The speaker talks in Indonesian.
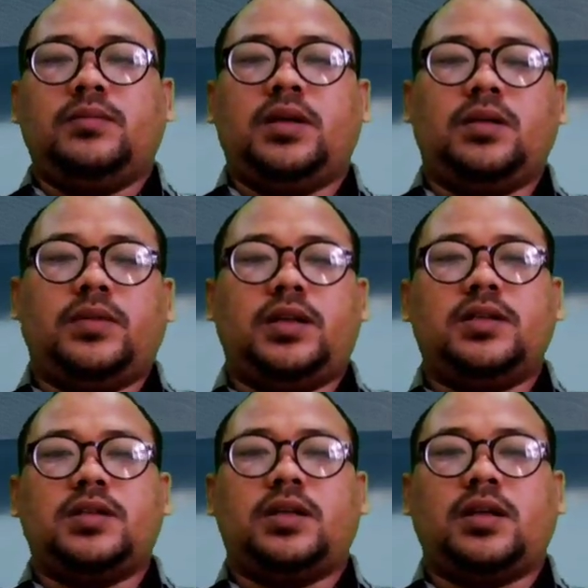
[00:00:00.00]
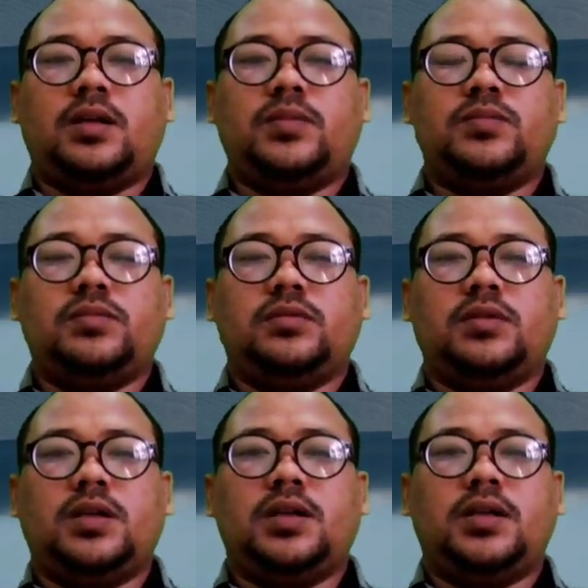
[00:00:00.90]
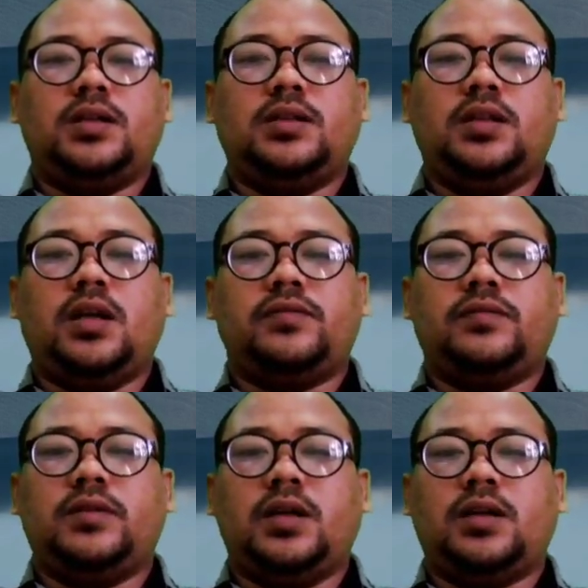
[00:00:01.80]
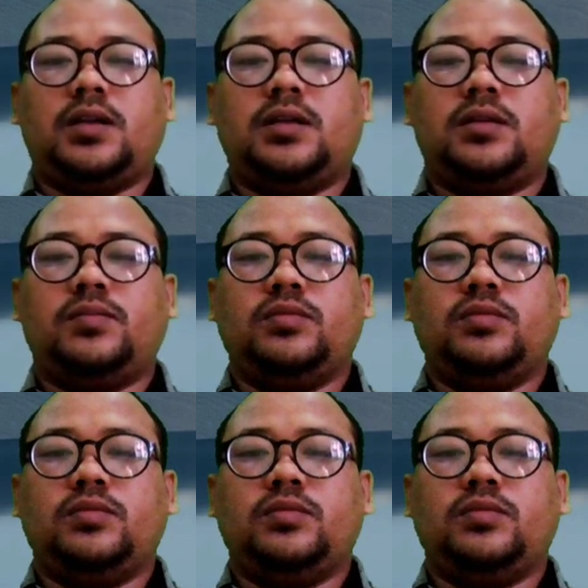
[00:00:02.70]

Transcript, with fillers: bagaimana cara membuat daftar